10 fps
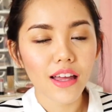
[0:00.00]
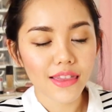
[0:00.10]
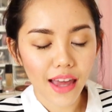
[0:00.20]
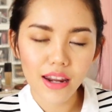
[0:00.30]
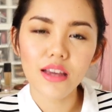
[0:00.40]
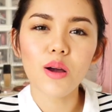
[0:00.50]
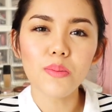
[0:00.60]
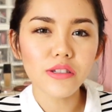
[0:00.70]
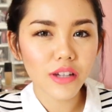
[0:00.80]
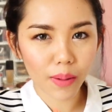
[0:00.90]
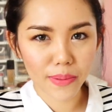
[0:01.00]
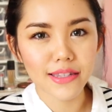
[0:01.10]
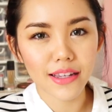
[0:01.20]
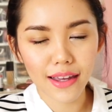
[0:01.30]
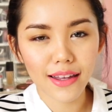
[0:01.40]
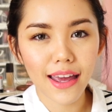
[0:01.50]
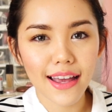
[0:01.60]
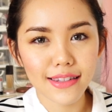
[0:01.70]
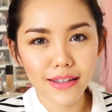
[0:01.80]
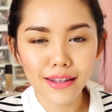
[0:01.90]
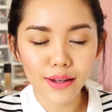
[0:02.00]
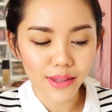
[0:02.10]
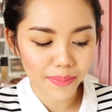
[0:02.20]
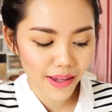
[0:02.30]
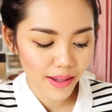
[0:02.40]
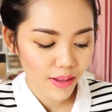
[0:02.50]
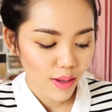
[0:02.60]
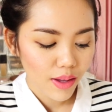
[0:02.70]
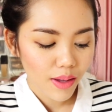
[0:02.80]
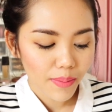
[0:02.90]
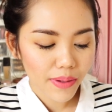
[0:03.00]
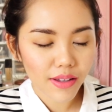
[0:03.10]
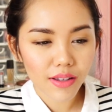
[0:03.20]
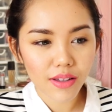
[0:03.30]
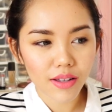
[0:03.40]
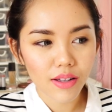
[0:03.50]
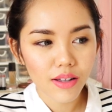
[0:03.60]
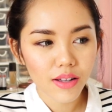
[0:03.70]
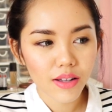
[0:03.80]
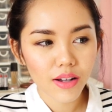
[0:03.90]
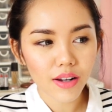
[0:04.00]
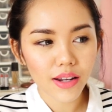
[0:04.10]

แต่อันนี้ก็ไม่เชิงเป็นสกินแคร์ซะทีเดียวแต่พีทเพิ่งเขา